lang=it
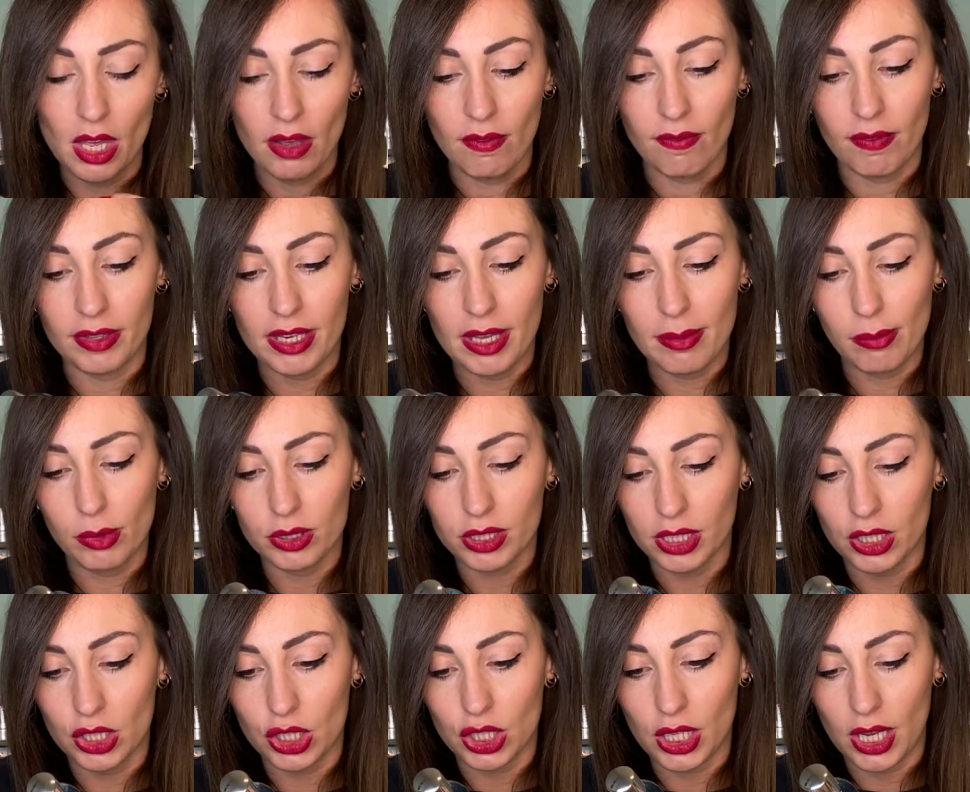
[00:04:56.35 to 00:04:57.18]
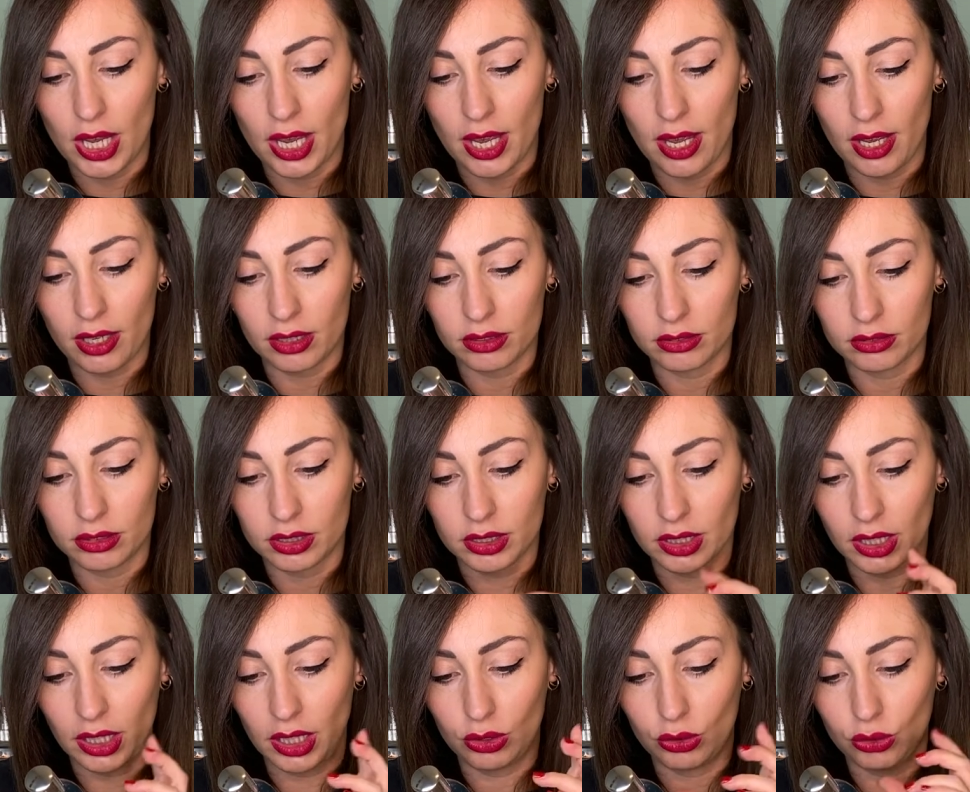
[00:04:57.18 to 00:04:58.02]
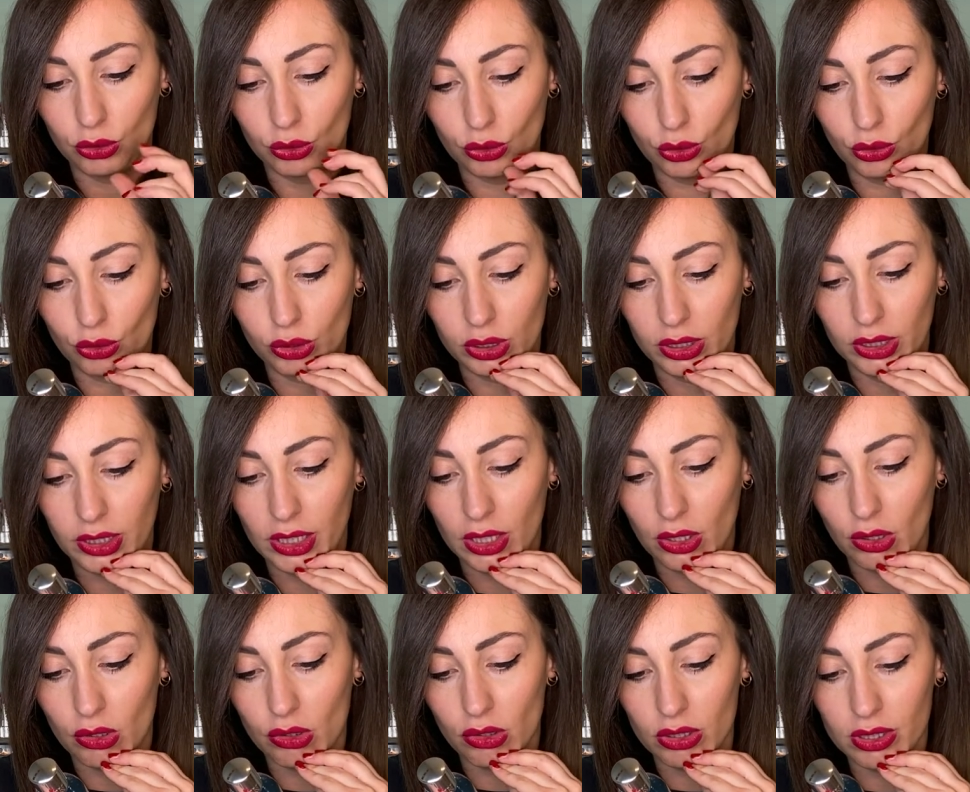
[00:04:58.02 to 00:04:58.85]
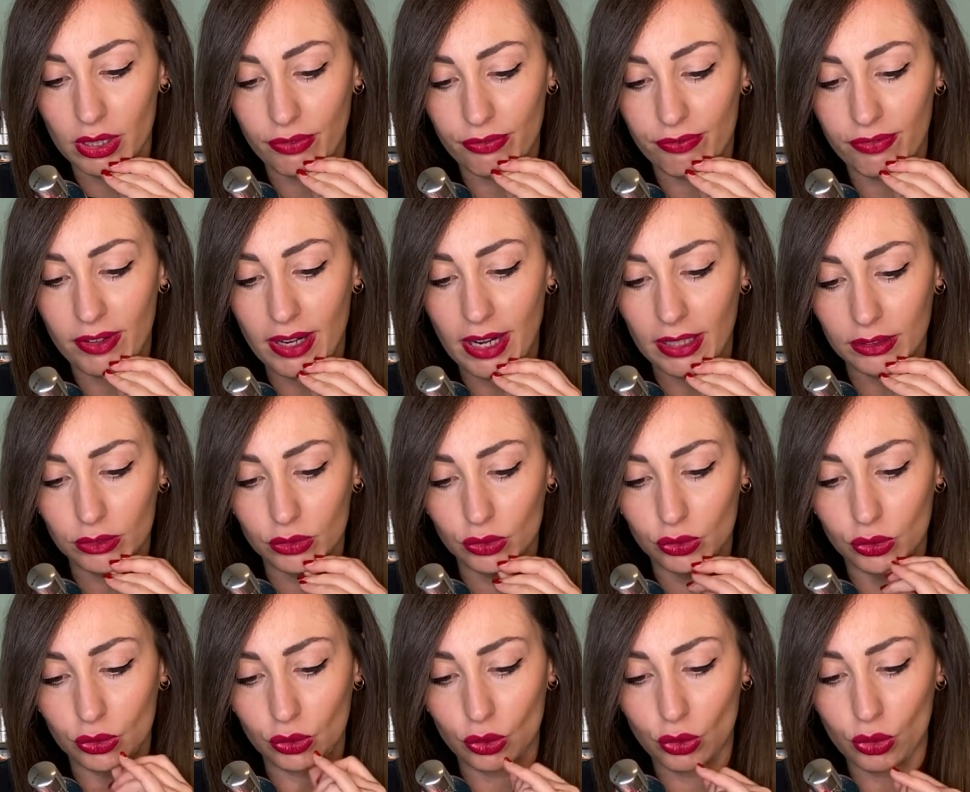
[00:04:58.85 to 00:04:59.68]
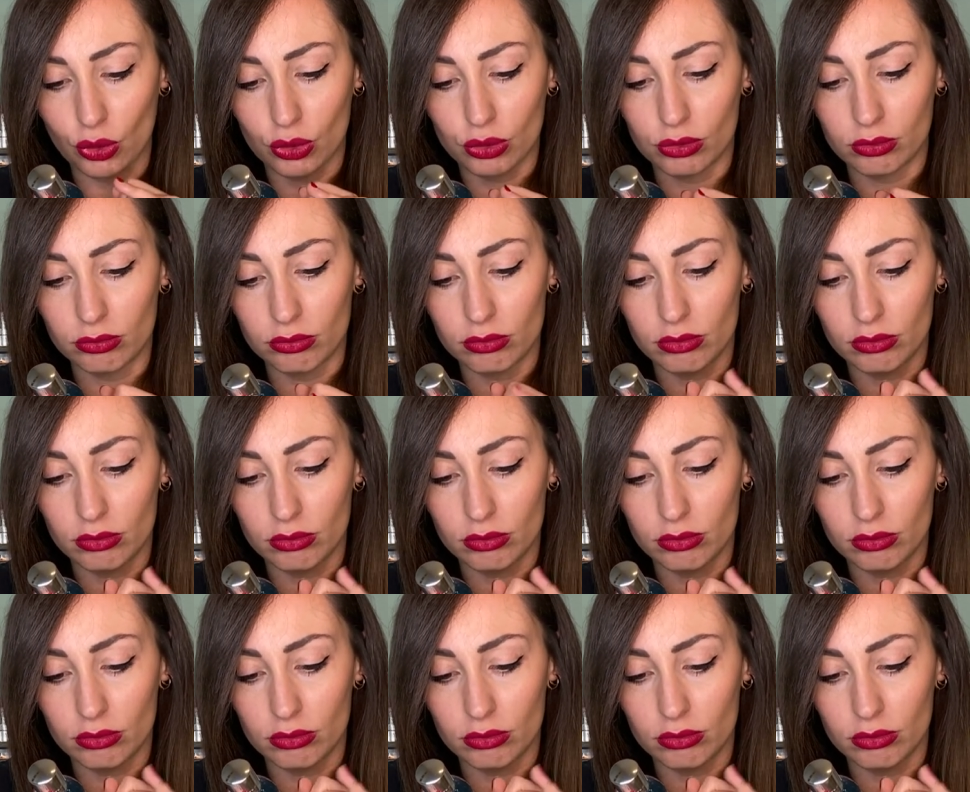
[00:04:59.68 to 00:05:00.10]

Vediamo se c'è scritto di che cosa è fatto.